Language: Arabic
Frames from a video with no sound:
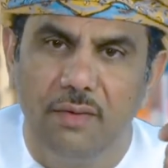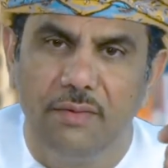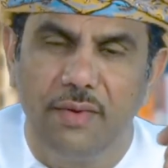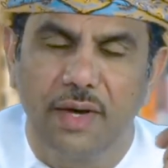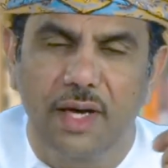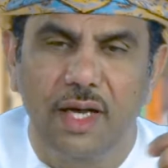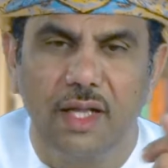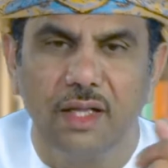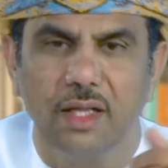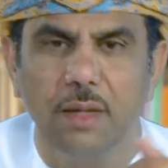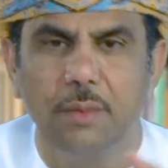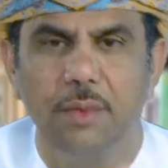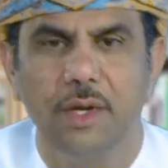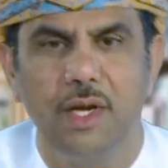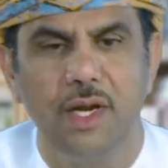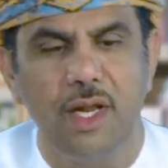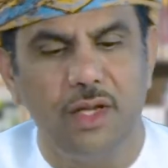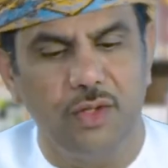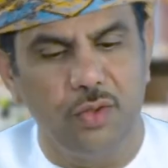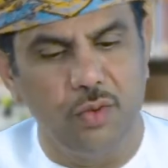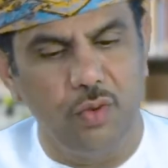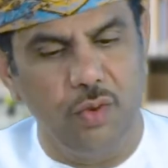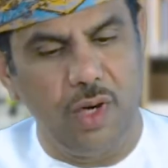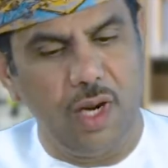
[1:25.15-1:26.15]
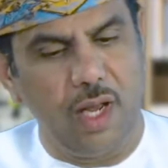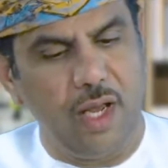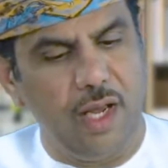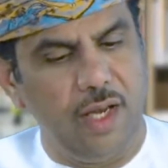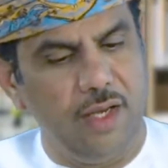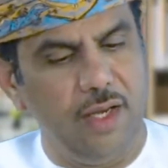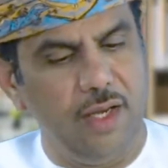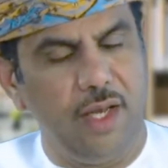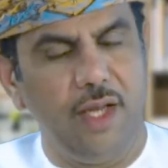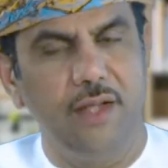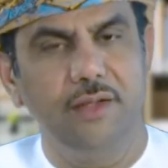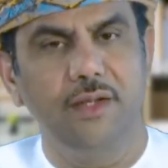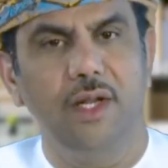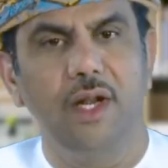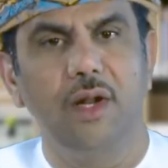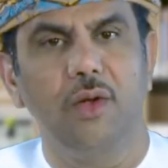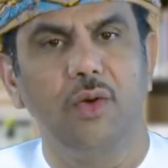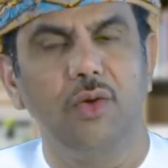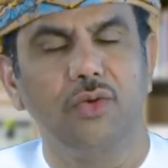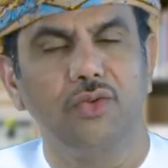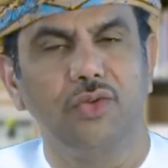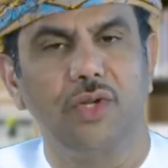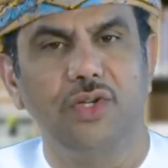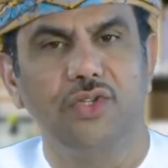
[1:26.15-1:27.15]
فكثير من الناس يقول الله احنا عندنا
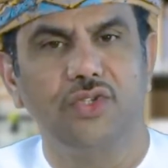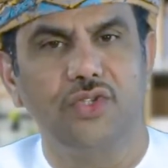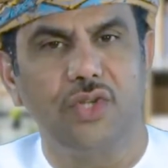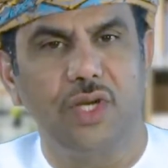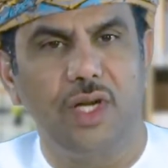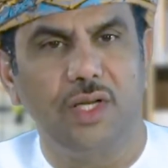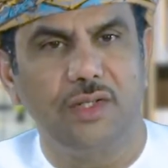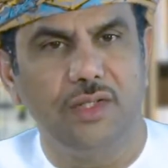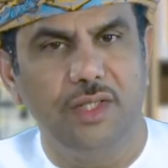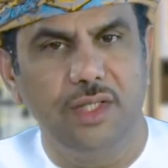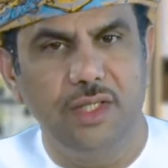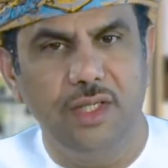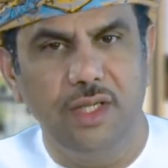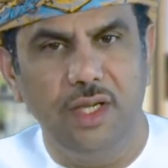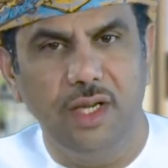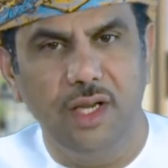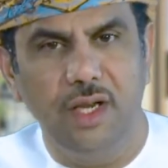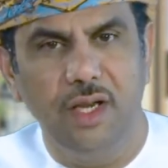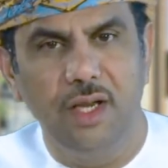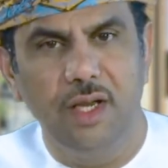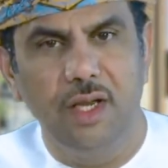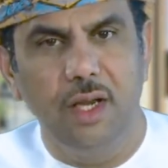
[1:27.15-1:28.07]
الخطه الاستراتيجيه